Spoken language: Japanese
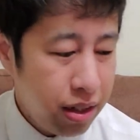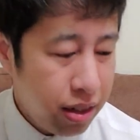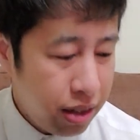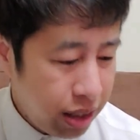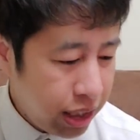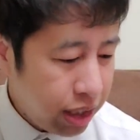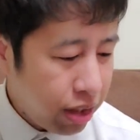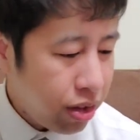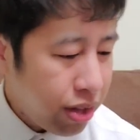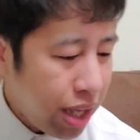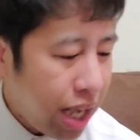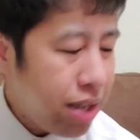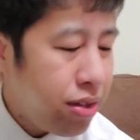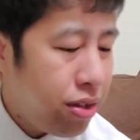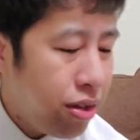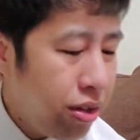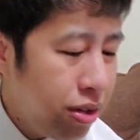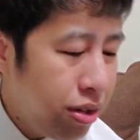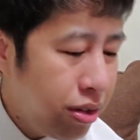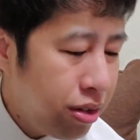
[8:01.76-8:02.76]
いろいろある
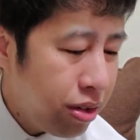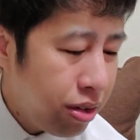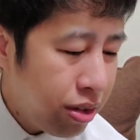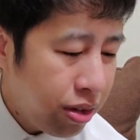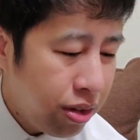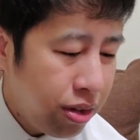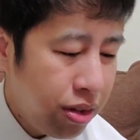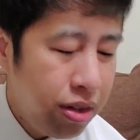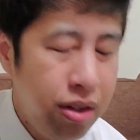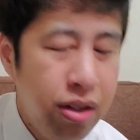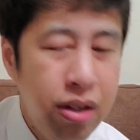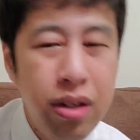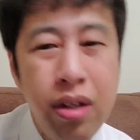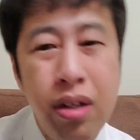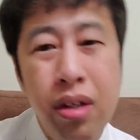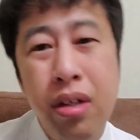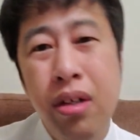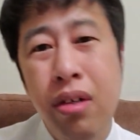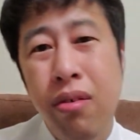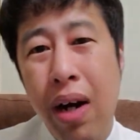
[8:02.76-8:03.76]
よ。うん。
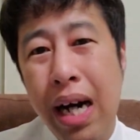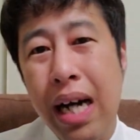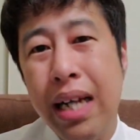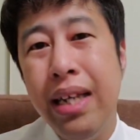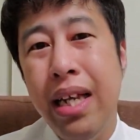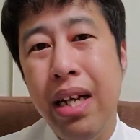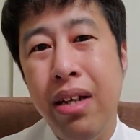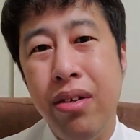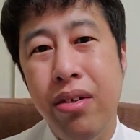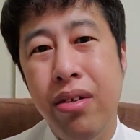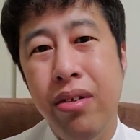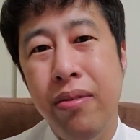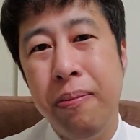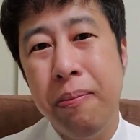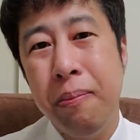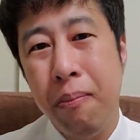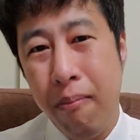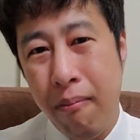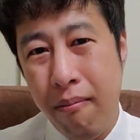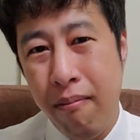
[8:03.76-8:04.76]
分かってる。
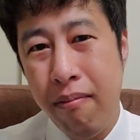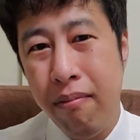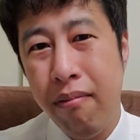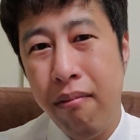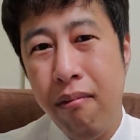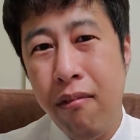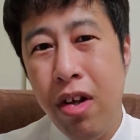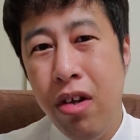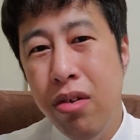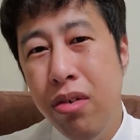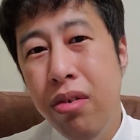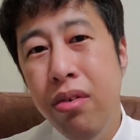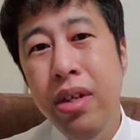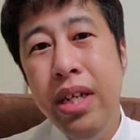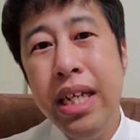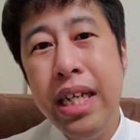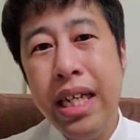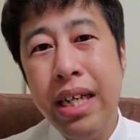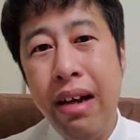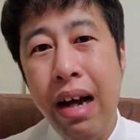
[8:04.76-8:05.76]
うん。雰
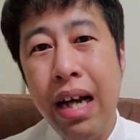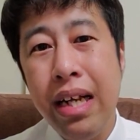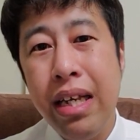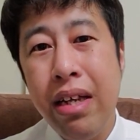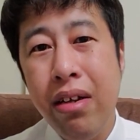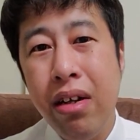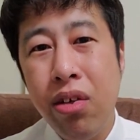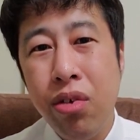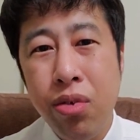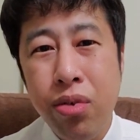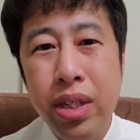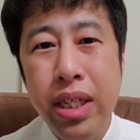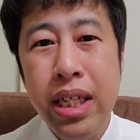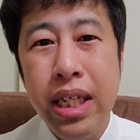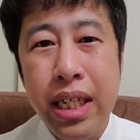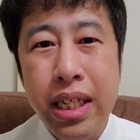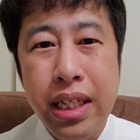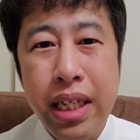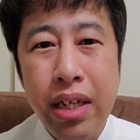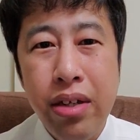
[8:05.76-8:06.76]
囲気ってわかってるけど、雰囲
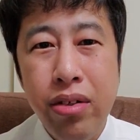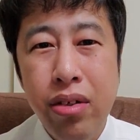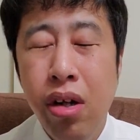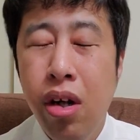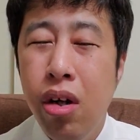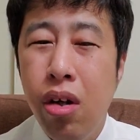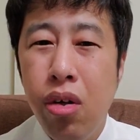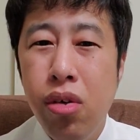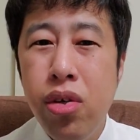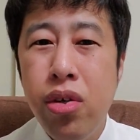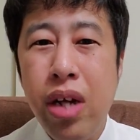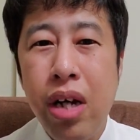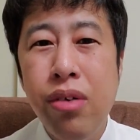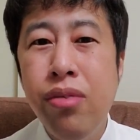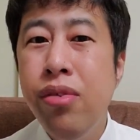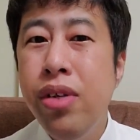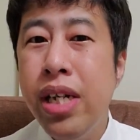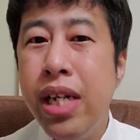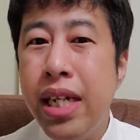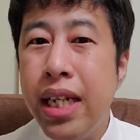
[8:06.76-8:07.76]
気っていう、本当は
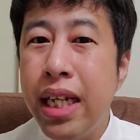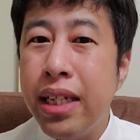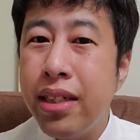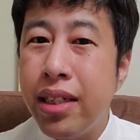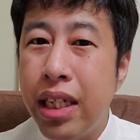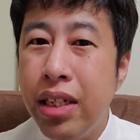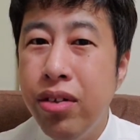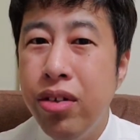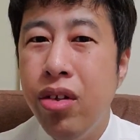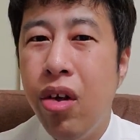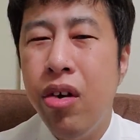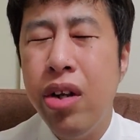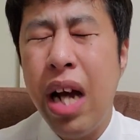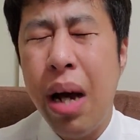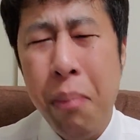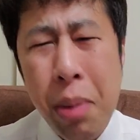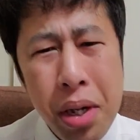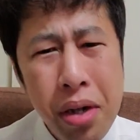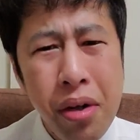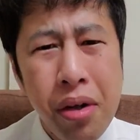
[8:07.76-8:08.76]
雰囲気ですっていうの、や
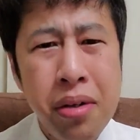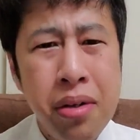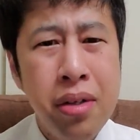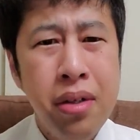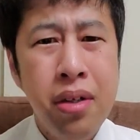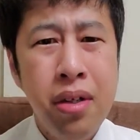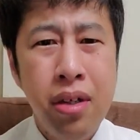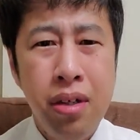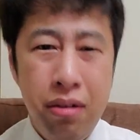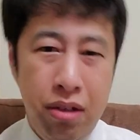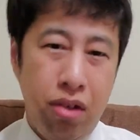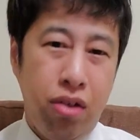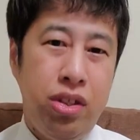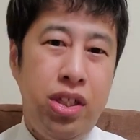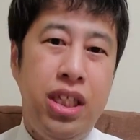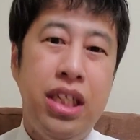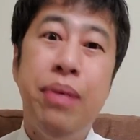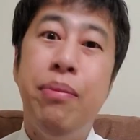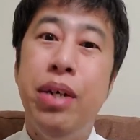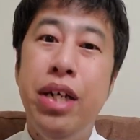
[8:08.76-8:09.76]
めよう。どっ
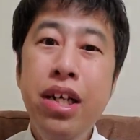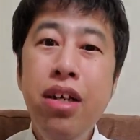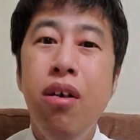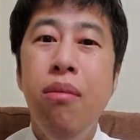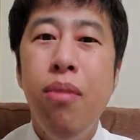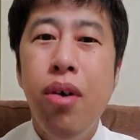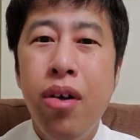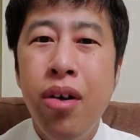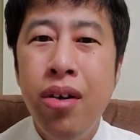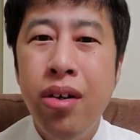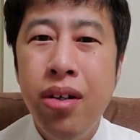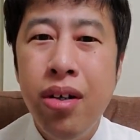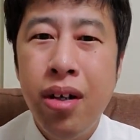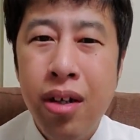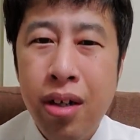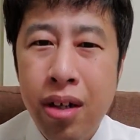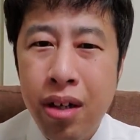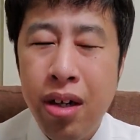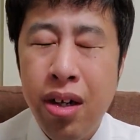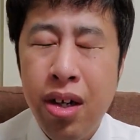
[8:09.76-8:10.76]
ちでもいいよ、も
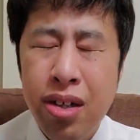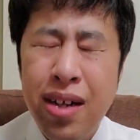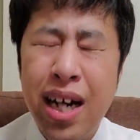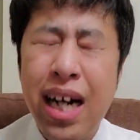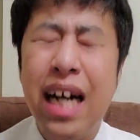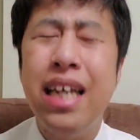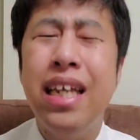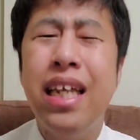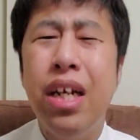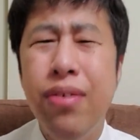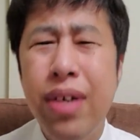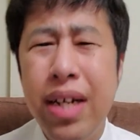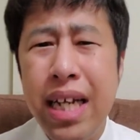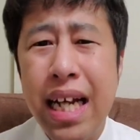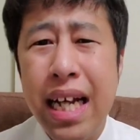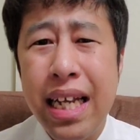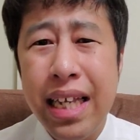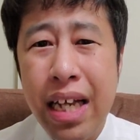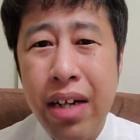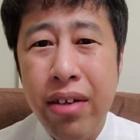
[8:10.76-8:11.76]
う。うん。分かった上で
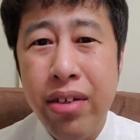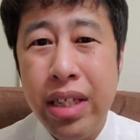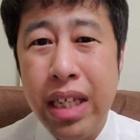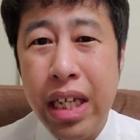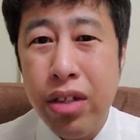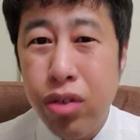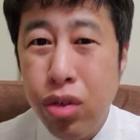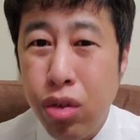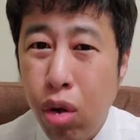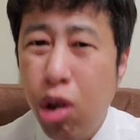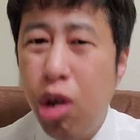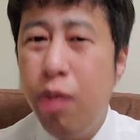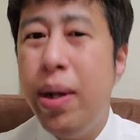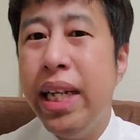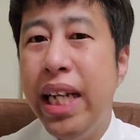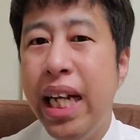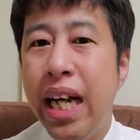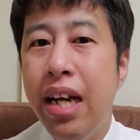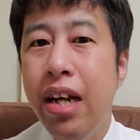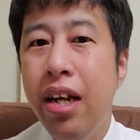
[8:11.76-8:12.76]
やってるっていうとこま
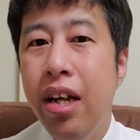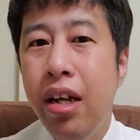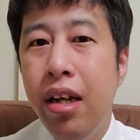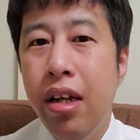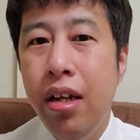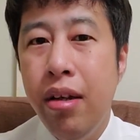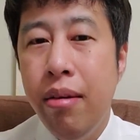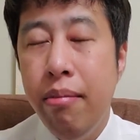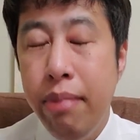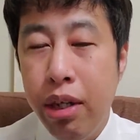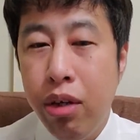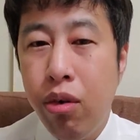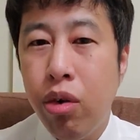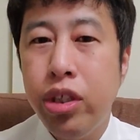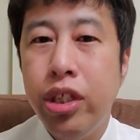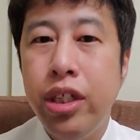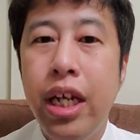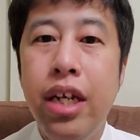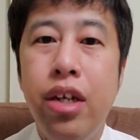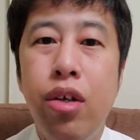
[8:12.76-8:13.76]
で、見越
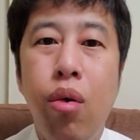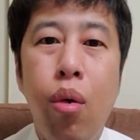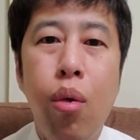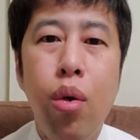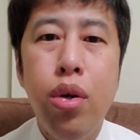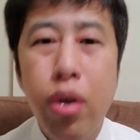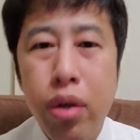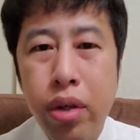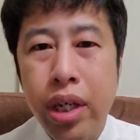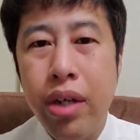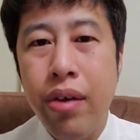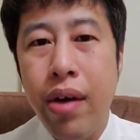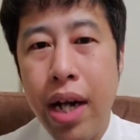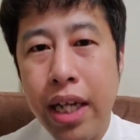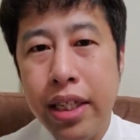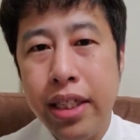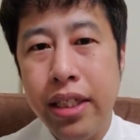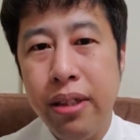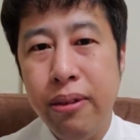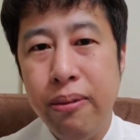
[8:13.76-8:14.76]
していこうよっていう
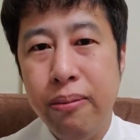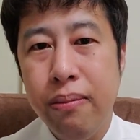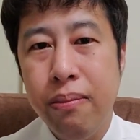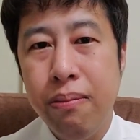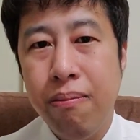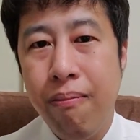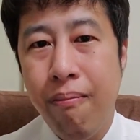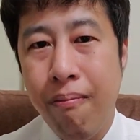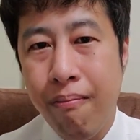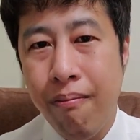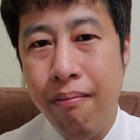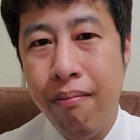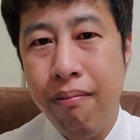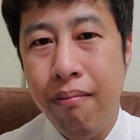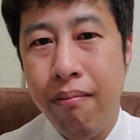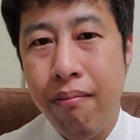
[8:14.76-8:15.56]
話。うん。